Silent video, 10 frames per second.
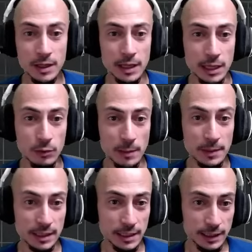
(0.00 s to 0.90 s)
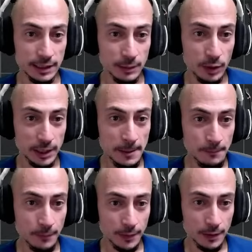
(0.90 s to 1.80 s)
Y una pestañita que tiene por aquí,
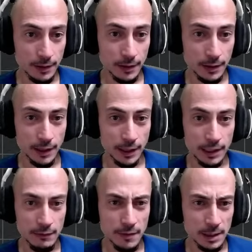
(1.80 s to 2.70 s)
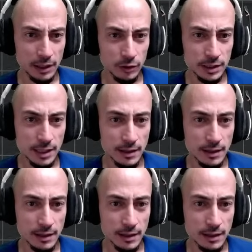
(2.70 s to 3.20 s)
eh, aquí, fabricar, ¿dónde está?